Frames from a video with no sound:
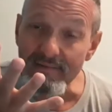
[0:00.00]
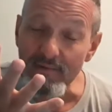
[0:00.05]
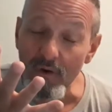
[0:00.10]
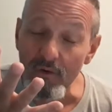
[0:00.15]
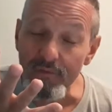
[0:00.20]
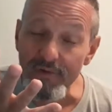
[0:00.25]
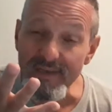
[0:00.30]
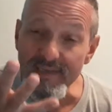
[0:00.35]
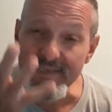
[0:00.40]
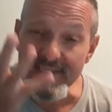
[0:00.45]

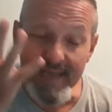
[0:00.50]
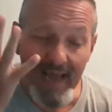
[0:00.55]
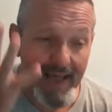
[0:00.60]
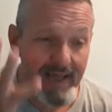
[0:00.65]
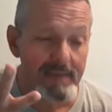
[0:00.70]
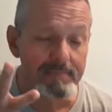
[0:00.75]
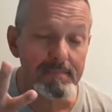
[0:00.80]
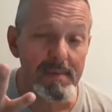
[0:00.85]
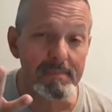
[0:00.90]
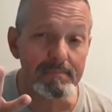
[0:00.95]
on fait
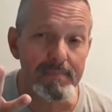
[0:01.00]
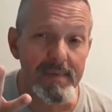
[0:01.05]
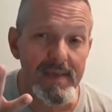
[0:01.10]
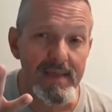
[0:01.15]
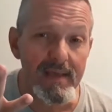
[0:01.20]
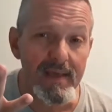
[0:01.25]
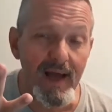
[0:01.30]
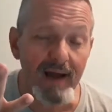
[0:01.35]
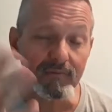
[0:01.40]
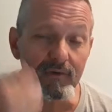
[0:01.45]
5
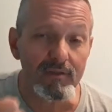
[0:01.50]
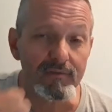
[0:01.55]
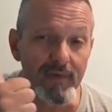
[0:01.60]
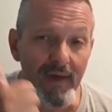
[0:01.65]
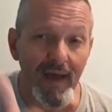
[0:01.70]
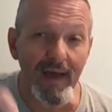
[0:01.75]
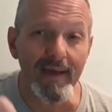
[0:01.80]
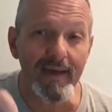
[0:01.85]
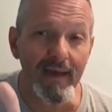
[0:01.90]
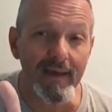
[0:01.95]
pipis avant de
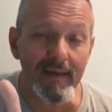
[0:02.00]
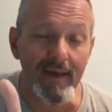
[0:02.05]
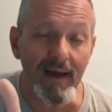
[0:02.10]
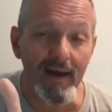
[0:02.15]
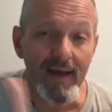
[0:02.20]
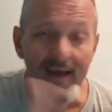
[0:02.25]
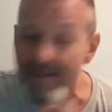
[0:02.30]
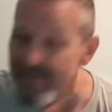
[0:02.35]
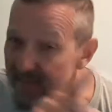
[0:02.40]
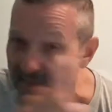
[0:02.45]
faire un caca.
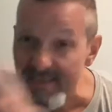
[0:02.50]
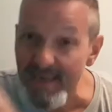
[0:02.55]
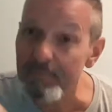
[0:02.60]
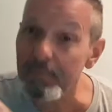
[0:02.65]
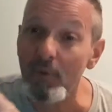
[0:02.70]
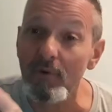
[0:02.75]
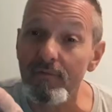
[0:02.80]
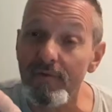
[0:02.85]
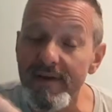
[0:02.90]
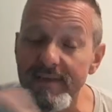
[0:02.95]
Ça, c'est
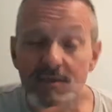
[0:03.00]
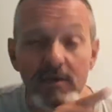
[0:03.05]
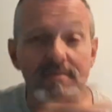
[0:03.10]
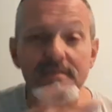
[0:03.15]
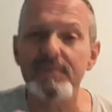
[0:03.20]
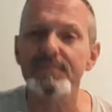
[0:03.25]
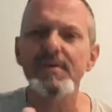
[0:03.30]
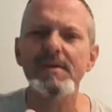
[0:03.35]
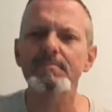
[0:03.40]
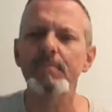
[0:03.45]
prouvé
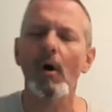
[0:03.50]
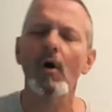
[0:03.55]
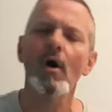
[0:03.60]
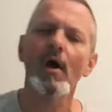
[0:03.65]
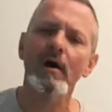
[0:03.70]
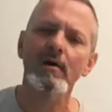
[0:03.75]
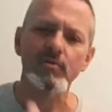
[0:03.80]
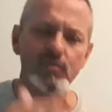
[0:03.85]
scientifiquement.